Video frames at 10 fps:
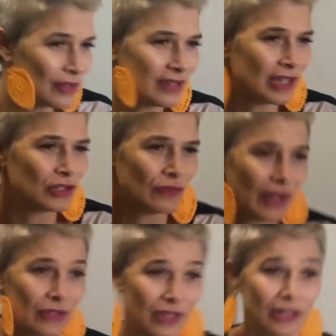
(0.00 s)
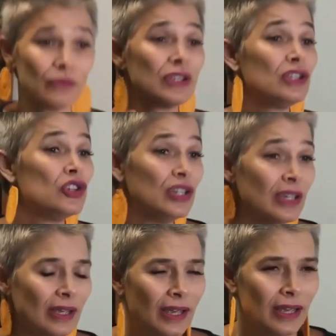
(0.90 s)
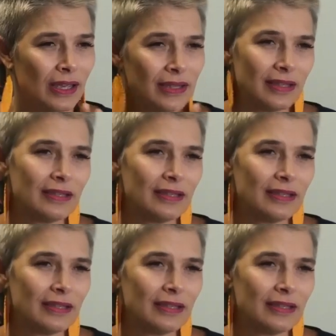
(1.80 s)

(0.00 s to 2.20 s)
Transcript: incentivados a não sentir e se